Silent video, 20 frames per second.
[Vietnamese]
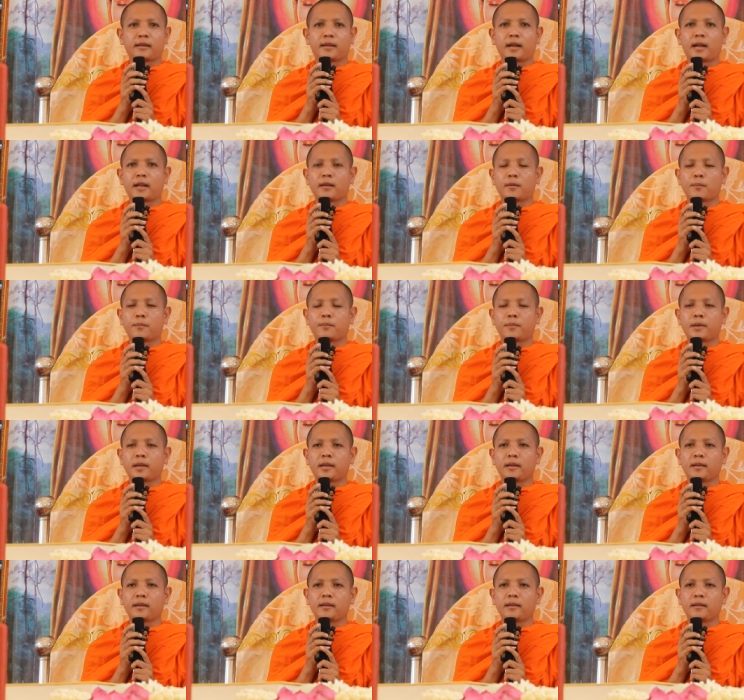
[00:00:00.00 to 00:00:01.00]
trên làm
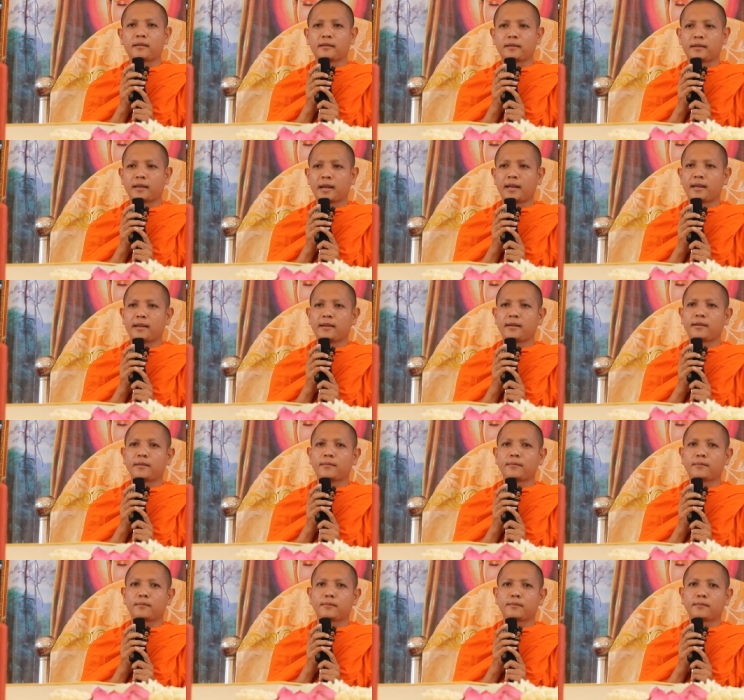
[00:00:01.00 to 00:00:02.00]
pi dây
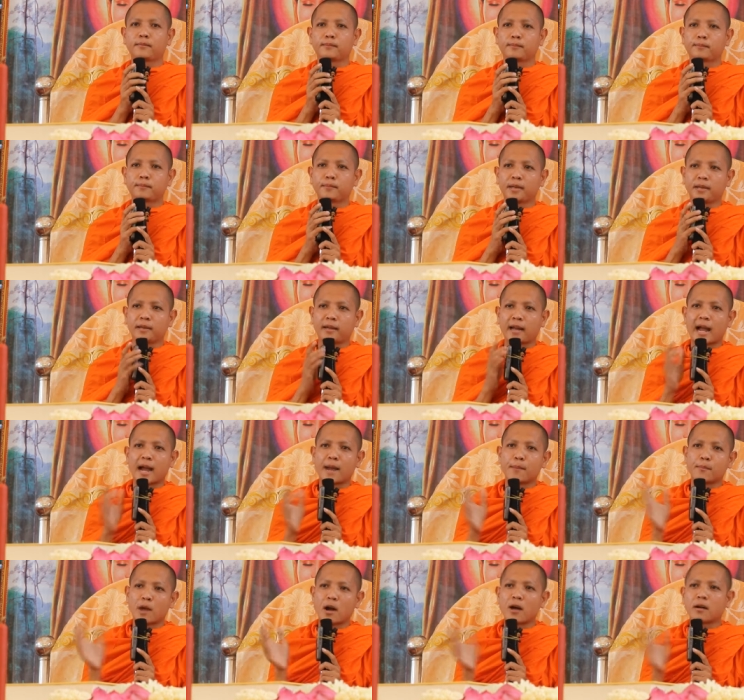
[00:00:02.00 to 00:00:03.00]
pi
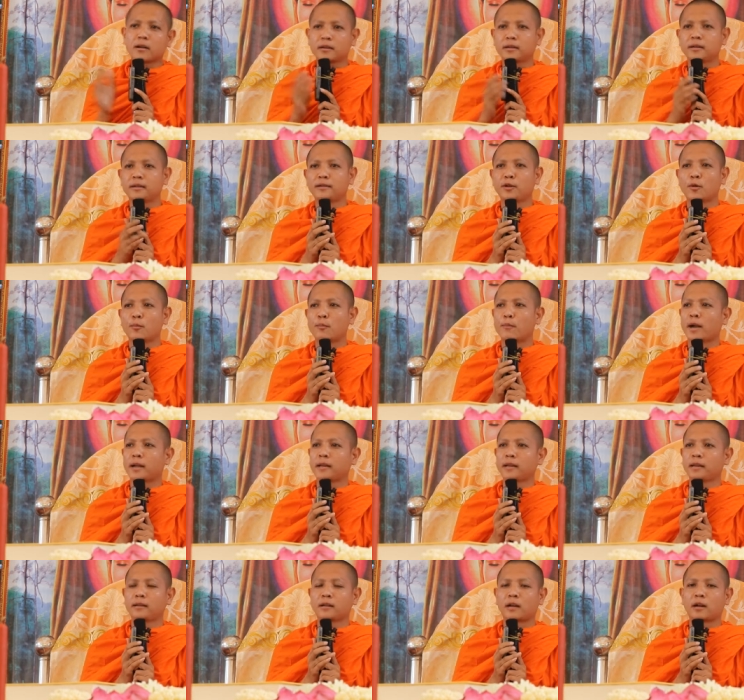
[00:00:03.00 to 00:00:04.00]
đá máu cứ dục
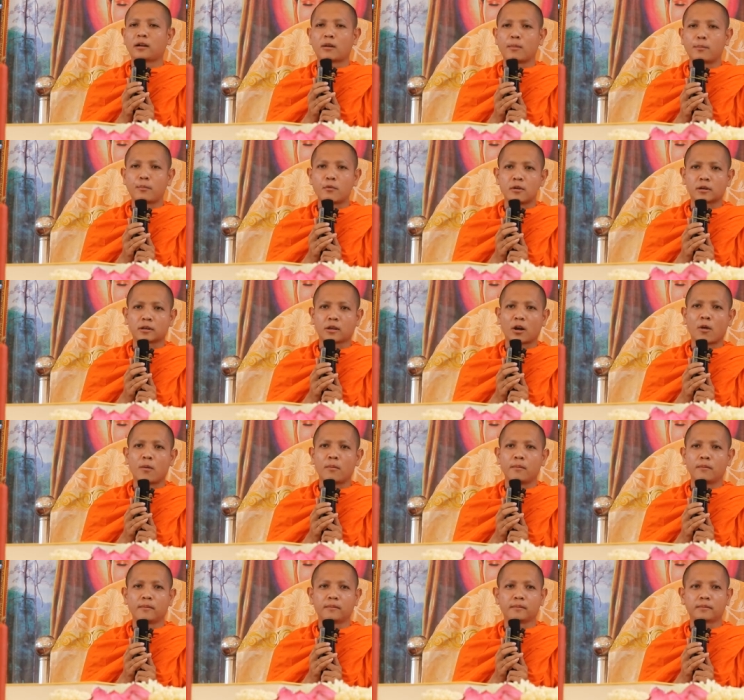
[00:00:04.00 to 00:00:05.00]
mạnh đấy nơi cặp buông
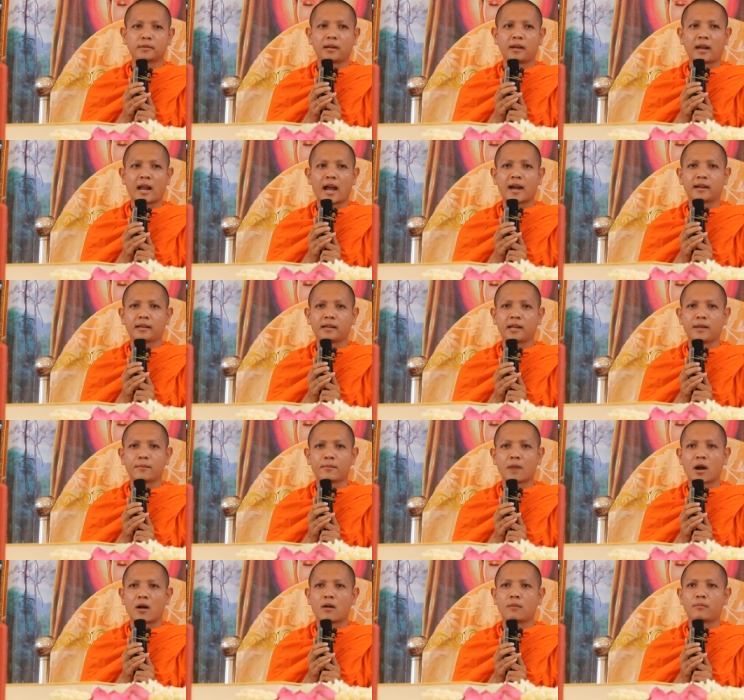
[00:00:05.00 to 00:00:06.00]
thông nơi lại tới
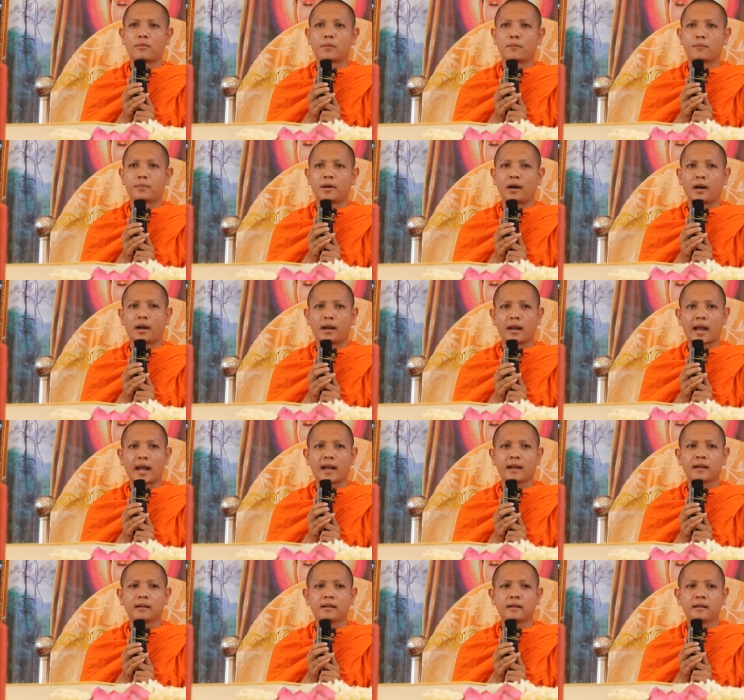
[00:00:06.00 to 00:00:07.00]
màu cùng bờ cả
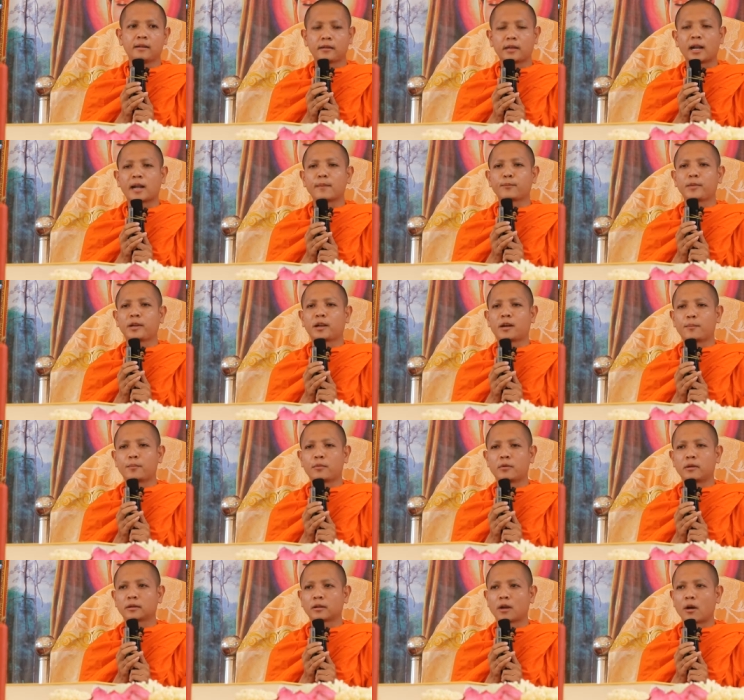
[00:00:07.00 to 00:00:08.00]
lá trên pi cặp
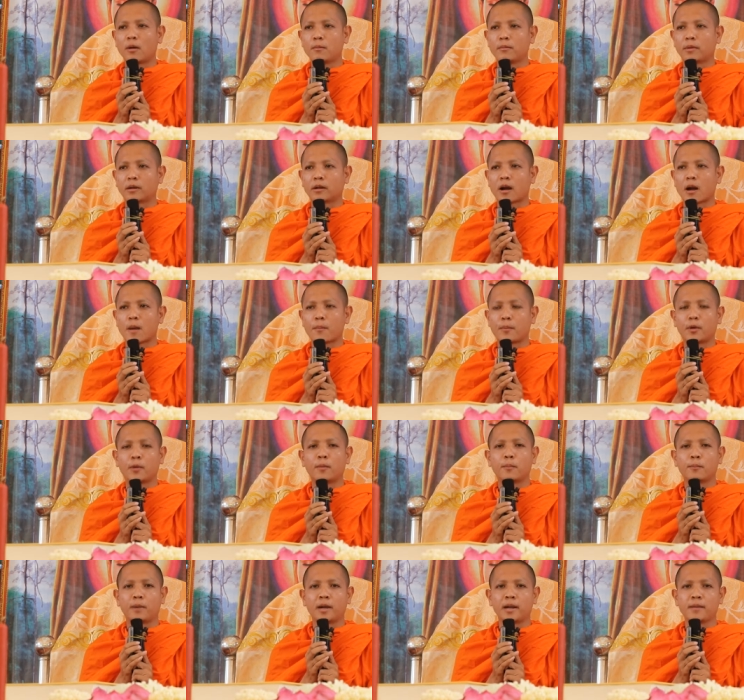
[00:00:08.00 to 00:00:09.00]
buông thông mà đọp
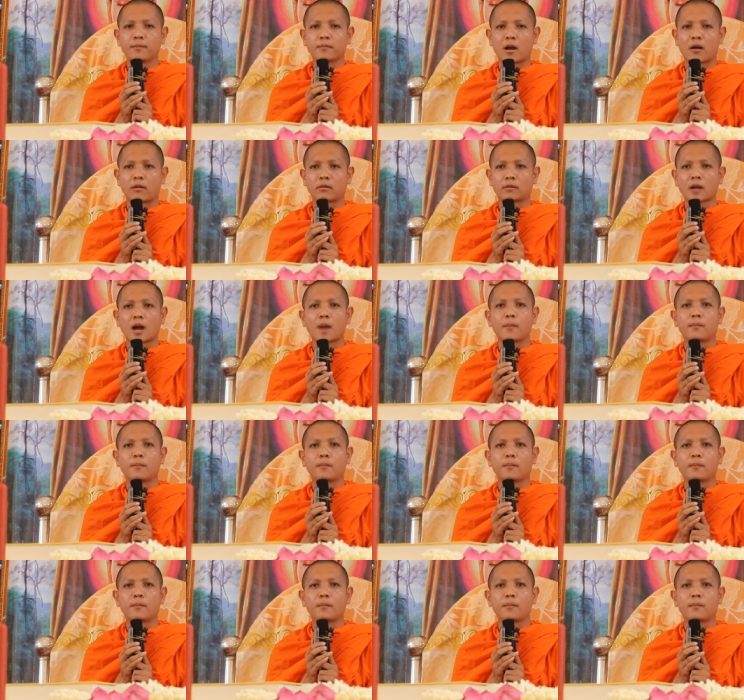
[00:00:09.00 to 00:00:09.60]
nông pin màu